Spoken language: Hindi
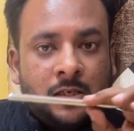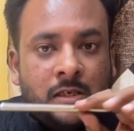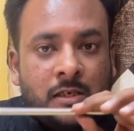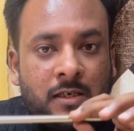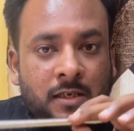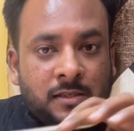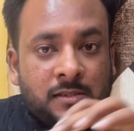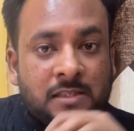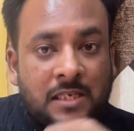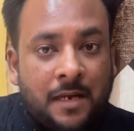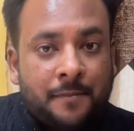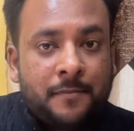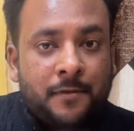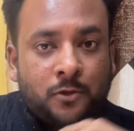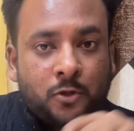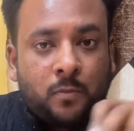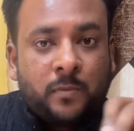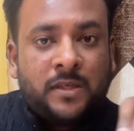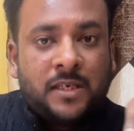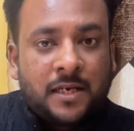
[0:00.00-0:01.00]
लेकिन शाम तक
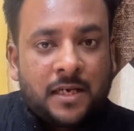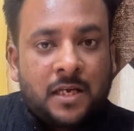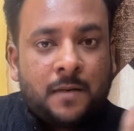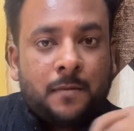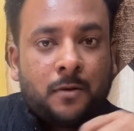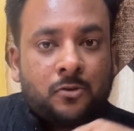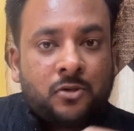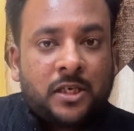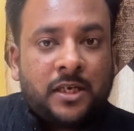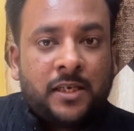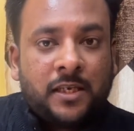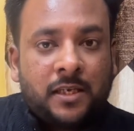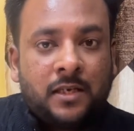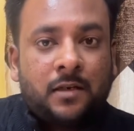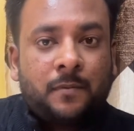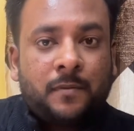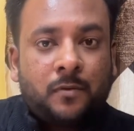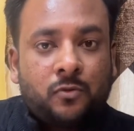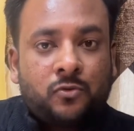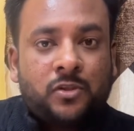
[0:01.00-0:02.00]
तो भैया घर पहुँचानी है ना
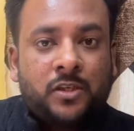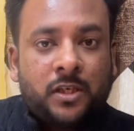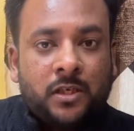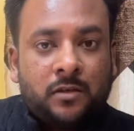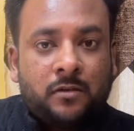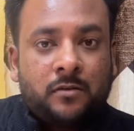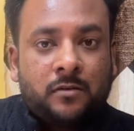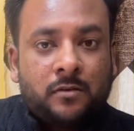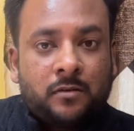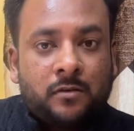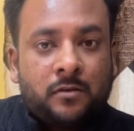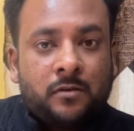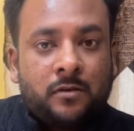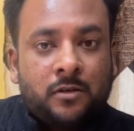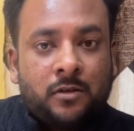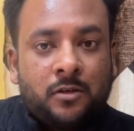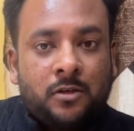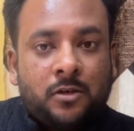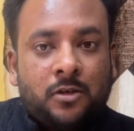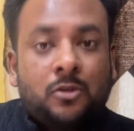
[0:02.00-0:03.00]
पेन उसके
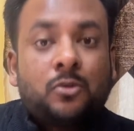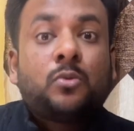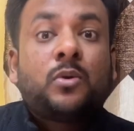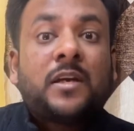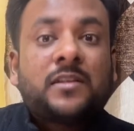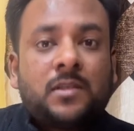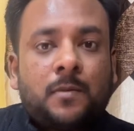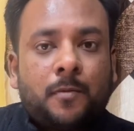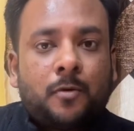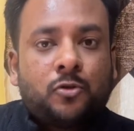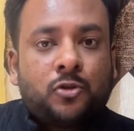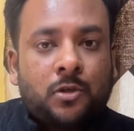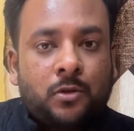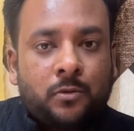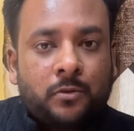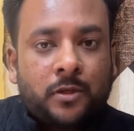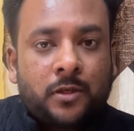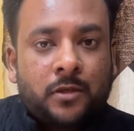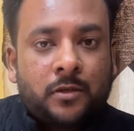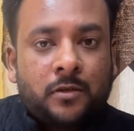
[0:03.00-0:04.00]
तो कैसे
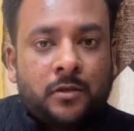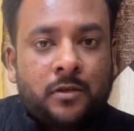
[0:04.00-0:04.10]
पहुँचाओगे